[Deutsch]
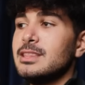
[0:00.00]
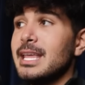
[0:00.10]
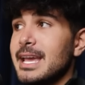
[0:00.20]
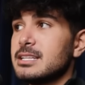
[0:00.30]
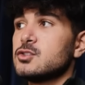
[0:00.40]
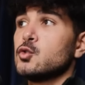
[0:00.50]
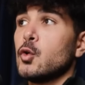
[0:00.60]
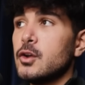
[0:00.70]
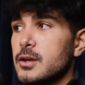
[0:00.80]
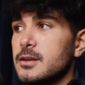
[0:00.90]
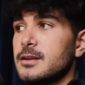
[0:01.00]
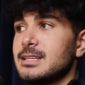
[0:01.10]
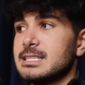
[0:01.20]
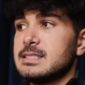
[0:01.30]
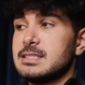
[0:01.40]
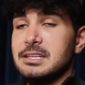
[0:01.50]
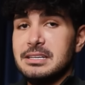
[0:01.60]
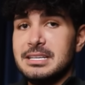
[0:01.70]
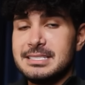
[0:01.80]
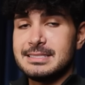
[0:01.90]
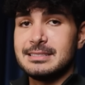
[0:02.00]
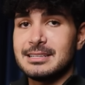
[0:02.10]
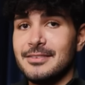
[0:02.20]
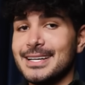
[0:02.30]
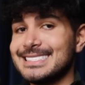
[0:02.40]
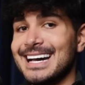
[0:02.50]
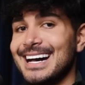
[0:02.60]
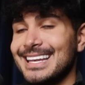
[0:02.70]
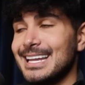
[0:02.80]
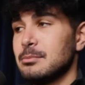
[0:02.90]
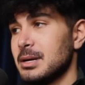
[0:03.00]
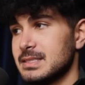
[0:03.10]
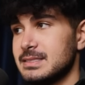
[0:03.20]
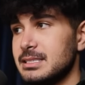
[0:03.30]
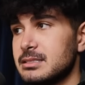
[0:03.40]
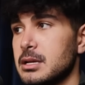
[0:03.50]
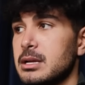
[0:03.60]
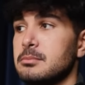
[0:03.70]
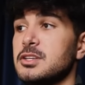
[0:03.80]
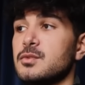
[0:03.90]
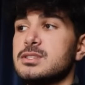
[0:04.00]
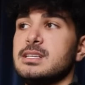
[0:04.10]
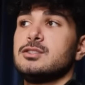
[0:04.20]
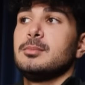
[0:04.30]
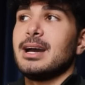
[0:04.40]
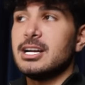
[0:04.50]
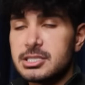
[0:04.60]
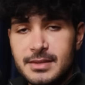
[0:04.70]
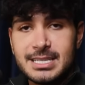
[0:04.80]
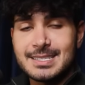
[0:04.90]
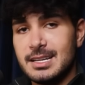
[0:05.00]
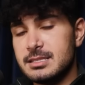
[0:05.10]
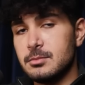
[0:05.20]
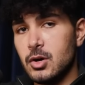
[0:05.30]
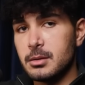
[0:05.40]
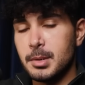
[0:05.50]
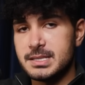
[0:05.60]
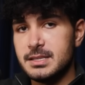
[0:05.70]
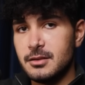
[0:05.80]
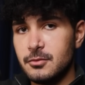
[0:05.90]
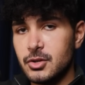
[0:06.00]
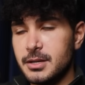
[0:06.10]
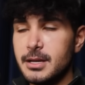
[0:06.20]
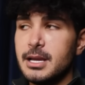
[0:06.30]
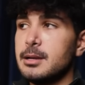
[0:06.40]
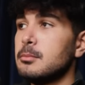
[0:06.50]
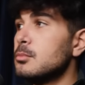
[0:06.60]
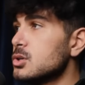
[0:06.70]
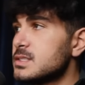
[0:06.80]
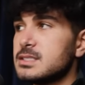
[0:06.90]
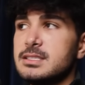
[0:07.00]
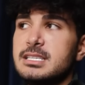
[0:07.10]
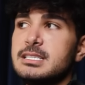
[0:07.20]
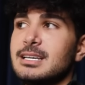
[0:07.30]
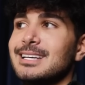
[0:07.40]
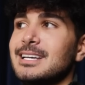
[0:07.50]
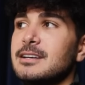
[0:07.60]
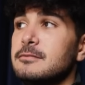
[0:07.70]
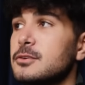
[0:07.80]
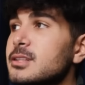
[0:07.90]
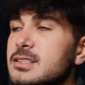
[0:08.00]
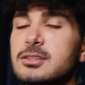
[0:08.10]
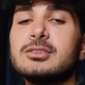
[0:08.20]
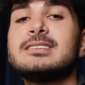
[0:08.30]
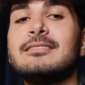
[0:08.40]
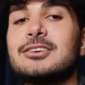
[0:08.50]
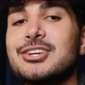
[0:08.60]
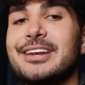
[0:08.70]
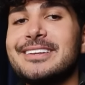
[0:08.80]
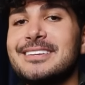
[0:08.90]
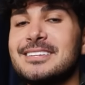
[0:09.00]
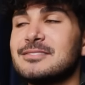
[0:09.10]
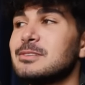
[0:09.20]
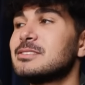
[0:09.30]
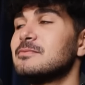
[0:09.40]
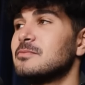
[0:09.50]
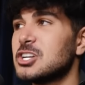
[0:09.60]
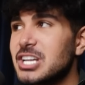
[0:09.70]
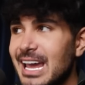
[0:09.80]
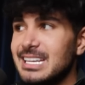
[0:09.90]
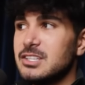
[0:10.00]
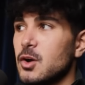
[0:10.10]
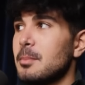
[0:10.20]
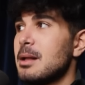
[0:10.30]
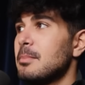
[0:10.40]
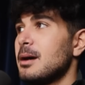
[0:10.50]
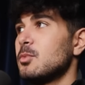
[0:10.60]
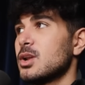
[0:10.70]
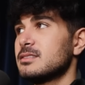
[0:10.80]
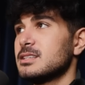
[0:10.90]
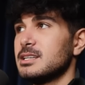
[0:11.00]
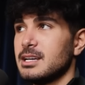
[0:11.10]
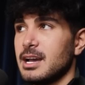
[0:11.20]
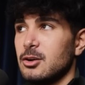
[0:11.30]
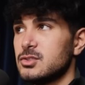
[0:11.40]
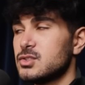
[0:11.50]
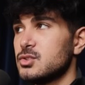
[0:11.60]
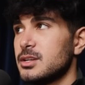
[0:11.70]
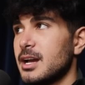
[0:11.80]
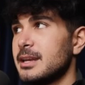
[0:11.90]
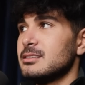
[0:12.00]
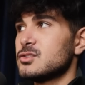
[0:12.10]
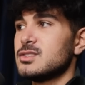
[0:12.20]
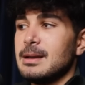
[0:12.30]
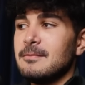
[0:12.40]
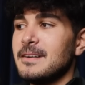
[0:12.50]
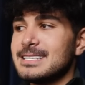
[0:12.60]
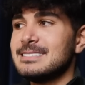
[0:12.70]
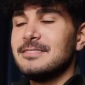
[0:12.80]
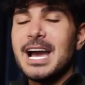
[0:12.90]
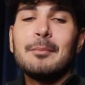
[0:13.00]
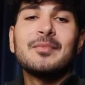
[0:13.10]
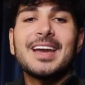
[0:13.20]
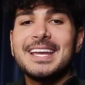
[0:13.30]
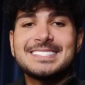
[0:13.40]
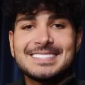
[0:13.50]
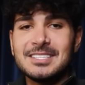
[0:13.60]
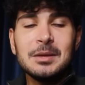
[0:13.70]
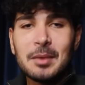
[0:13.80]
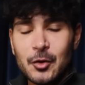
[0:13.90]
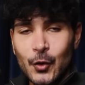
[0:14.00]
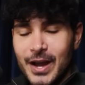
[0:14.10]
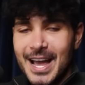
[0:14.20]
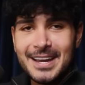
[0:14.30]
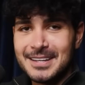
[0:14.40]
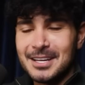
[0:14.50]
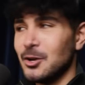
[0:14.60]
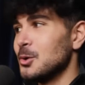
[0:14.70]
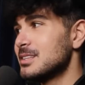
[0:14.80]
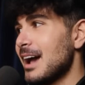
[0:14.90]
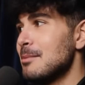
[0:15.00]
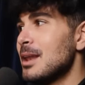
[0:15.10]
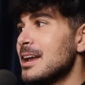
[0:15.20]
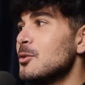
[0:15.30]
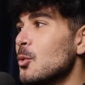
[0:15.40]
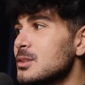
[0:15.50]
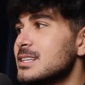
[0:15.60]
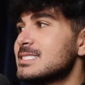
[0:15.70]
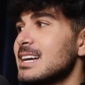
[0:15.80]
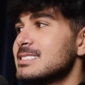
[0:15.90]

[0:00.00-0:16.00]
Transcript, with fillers: näher zu rücken, dass es in den nächsten nächsten Quartalen passiert. Mich würde es jetzt überraschen, wenn das Ganze morgen passieren würde. Muss es nicht. Wird es auch sehr wahrscheinlich nicht. Es wird wahrscheinlich noch mal ein paar Monate rauszögern. Zusammenfassend, wir haben da jetzt immer noch keine genaue Timeline und es hat